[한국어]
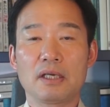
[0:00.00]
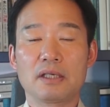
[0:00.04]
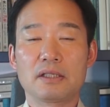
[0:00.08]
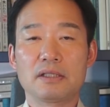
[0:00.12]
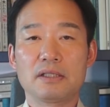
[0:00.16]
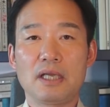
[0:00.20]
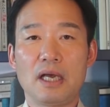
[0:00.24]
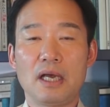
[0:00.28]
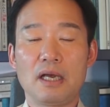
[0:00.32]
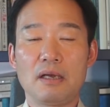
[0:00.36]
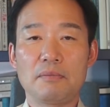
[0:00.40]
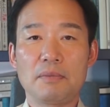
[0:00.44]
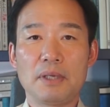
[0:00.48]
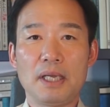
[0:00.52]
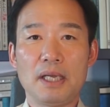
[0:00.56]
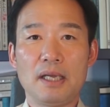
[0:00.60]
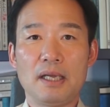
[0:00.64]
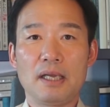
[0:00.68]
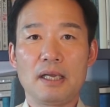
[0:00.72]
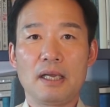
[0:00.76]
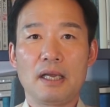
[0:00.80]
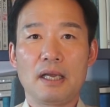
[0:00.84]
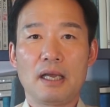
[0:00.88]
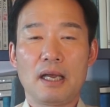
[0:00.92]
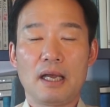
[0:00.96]
그
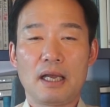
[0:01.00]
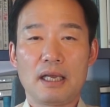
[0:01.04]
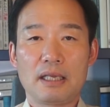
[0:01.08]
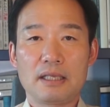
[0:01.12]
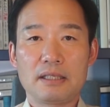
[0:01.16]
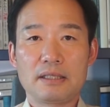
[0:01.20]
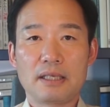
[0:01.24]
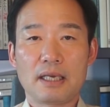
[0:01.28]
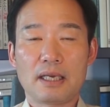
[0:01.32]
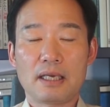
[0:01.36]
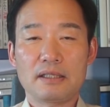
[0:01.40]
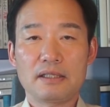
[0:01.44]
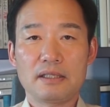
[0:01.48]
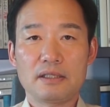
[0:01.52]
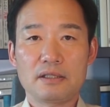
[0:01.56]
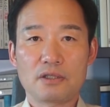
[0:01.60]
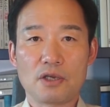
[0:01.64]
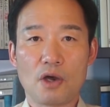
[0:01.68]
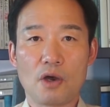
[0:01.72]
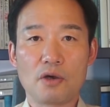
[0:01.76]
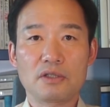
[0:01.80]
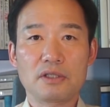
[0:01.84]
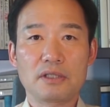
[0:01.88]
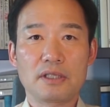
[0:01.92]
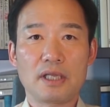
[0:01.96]
다음에 이제까지
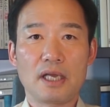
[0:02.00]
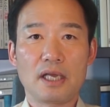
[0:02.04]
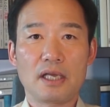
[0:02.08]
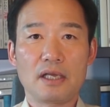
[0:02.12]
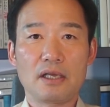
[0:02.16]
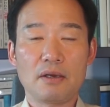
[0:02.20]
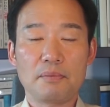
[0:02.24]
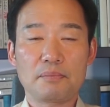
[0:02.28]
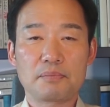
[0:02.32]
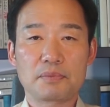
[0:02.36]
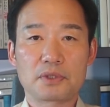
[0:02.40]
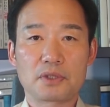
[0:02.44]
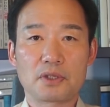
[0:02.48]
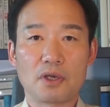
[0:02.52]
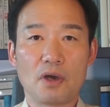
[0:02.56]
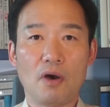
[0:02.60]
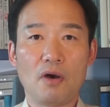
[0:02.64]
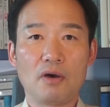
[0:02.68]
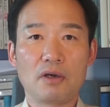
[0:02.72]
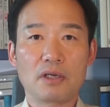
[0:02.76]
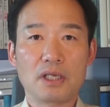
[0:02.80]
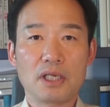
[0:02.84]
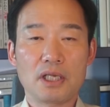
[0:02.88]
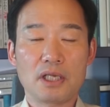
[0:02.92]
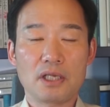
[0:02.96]
정대협
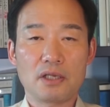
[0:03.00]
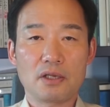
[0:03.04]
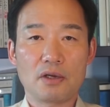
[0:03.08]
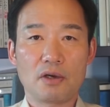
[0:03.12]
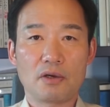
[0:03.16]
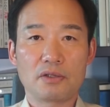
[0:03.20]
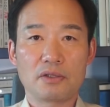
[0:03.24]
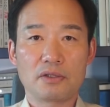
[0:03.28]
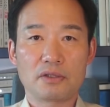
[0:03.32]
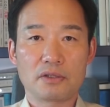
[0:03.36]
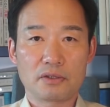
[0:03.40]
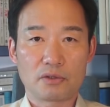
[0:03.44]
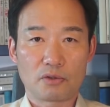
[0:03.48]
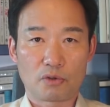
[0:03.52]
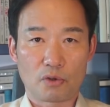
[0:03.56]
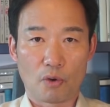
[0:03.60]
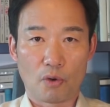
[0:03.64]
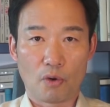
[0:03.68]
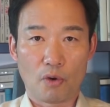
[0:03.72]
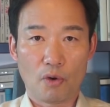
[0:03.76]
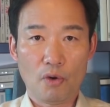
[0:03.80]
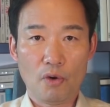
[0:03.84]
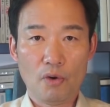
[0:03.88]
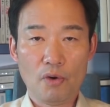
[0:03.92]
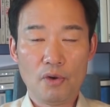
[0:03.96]

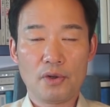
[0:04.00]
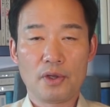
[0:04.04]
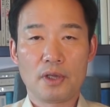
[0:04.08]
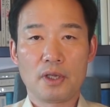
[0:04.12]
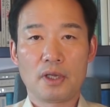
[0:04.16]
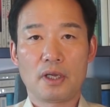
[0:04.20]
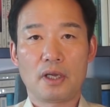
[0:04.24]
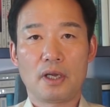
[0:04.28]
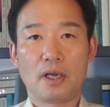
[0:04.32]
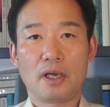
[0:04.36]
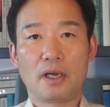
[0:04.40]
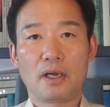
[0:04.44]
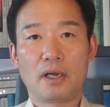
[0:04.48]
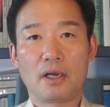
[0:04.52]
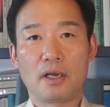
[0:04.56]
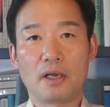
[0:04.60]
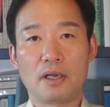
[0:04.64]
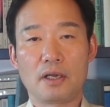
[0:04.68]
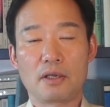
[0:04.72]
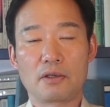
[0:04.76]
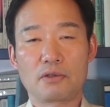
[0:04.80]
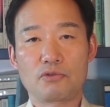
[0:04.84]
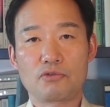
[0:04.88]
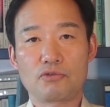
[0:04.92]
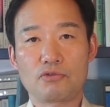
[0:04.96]
정의연으로 어,